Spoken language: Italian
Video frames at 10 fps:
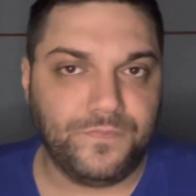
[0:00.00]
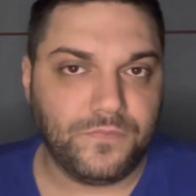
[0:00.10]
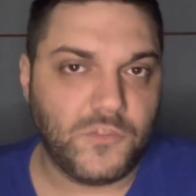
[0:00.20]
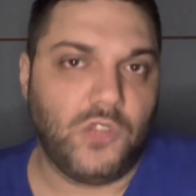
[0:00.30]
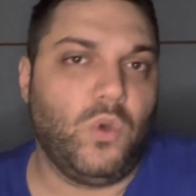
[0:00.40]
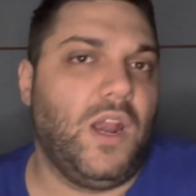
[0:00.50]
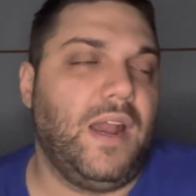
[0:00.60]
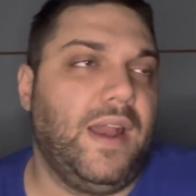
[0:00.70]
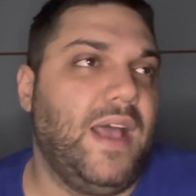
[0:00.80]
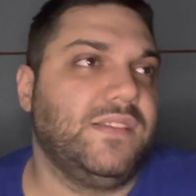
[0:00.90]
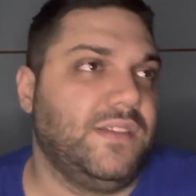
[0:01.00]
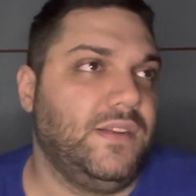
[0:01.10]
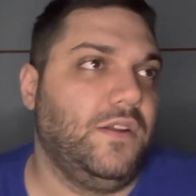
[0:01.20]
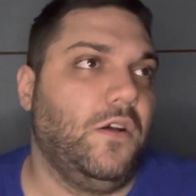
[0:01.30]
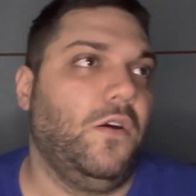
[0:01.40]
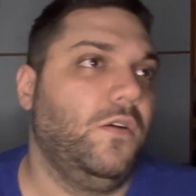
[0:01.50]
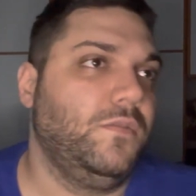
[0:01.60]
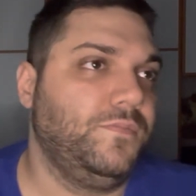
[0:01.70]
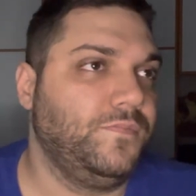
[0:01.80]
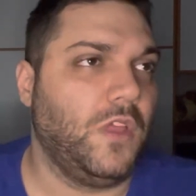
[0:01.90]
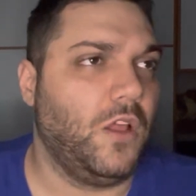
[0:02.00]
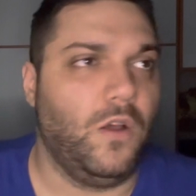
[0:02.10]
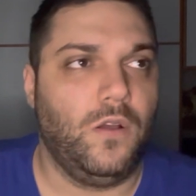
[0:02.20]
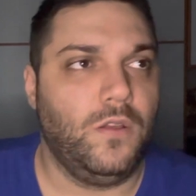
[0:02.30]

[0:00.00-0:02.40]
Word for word: Cioè tu all'Al-Nasr no, no,